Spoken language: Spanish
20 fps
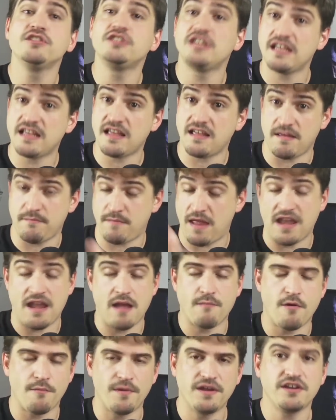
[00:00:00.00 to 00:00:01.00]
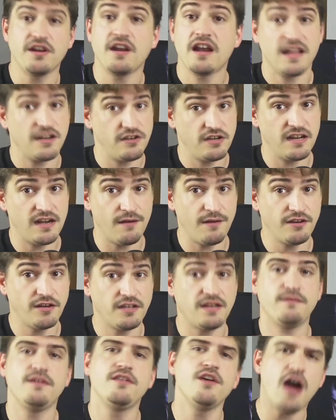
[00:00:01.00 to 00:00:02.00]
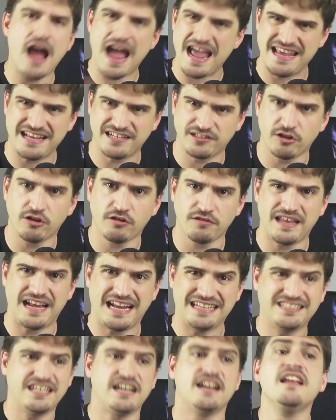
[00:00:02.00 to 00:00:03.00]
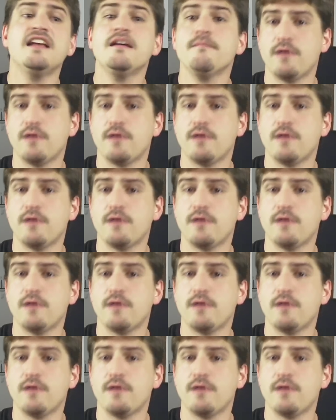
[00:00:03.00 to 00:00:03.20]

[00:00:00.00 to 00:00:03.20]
Si en, el momento en el que estoy grabando este vídeo hay stock de las tres,